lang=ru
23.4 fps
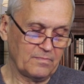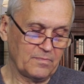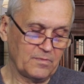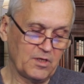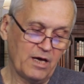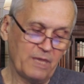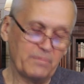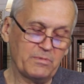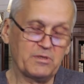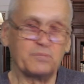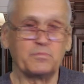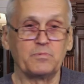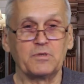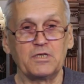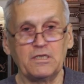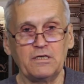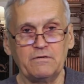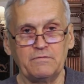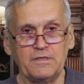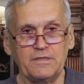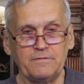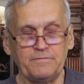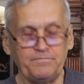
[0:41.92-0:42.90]
Там
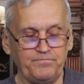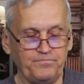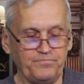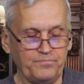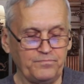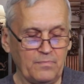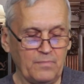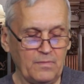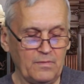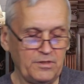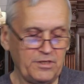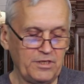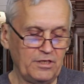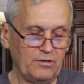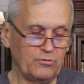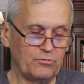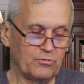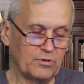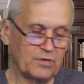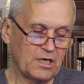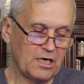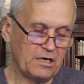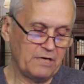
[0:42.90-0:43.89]
неправда, те
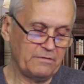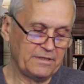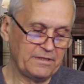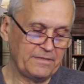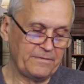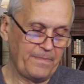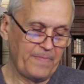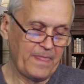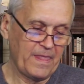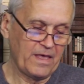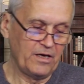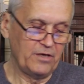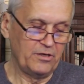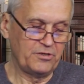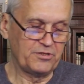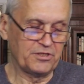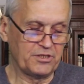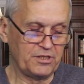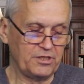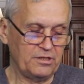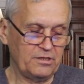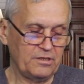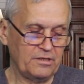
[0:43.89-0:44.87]
лукавые, эти
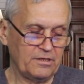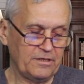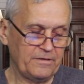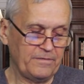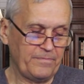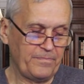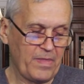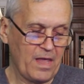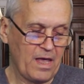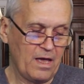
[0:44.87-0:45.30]
хитрые,